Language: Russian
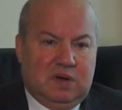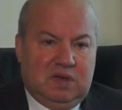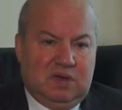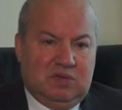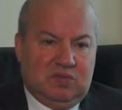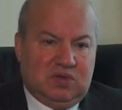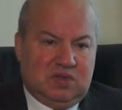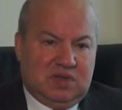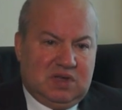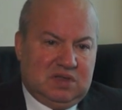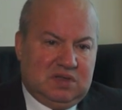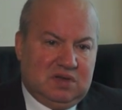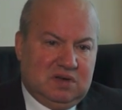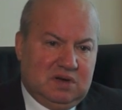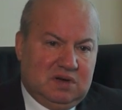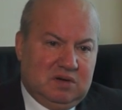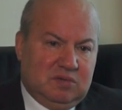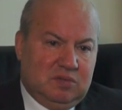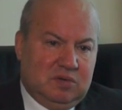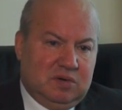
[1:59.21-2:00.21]
его
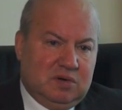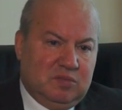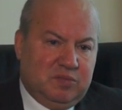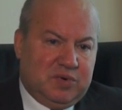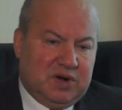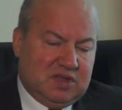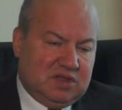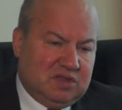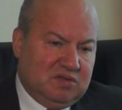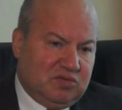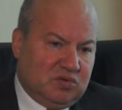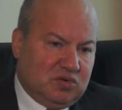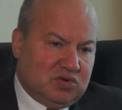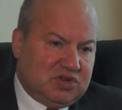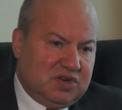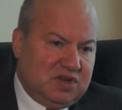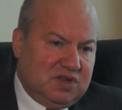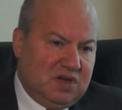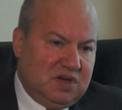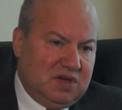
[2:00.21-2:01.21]
надо брать на
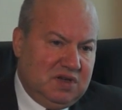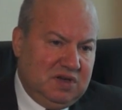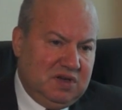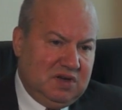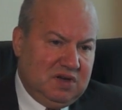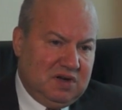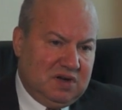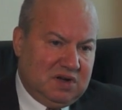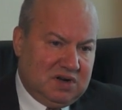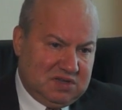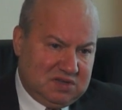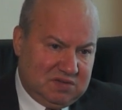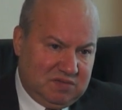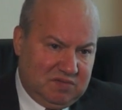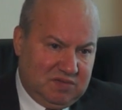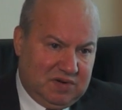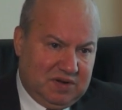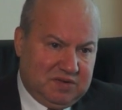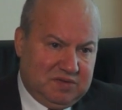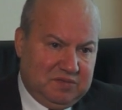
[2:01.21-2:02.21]
вооружение и
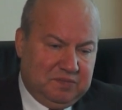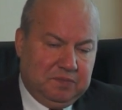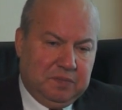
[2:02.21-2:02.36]
развивать.